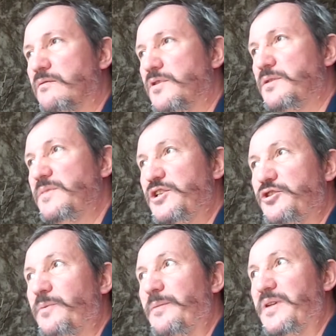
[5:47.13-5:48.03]
Вот. Мы
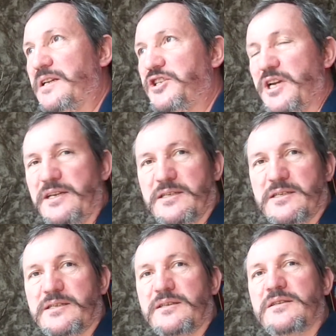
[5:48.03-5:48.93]
еще попили чай
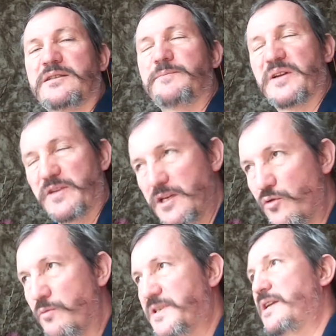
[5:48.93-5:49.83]
с, с
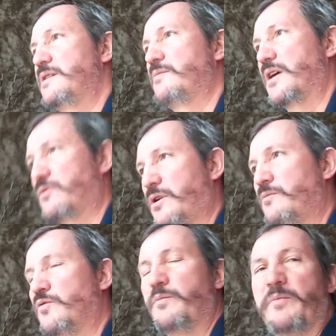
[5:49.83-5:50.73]
проводником, с одним, который
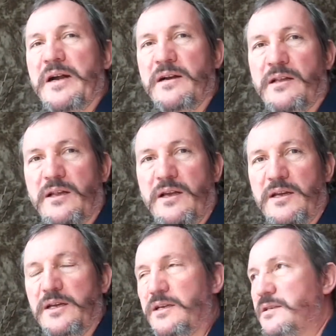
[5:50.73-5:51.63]
ему помогал,
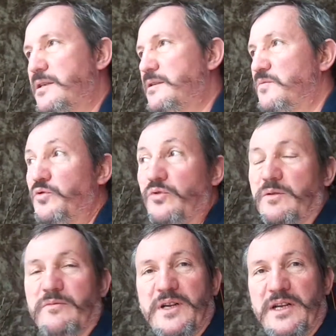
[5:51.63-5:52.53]
с этим
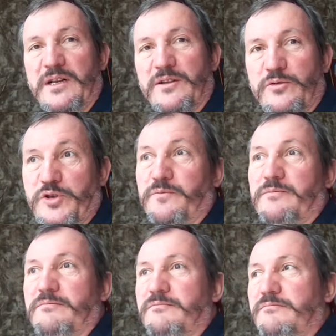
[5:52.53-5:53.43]
другом. В общем,
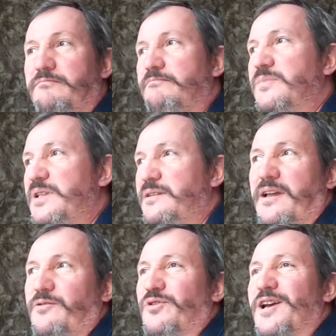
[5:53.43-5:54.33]
было
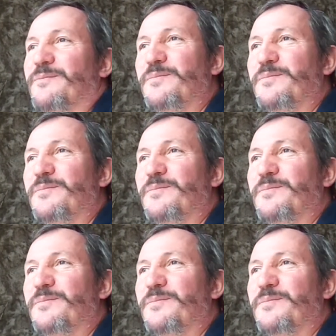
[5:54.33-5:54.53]
такое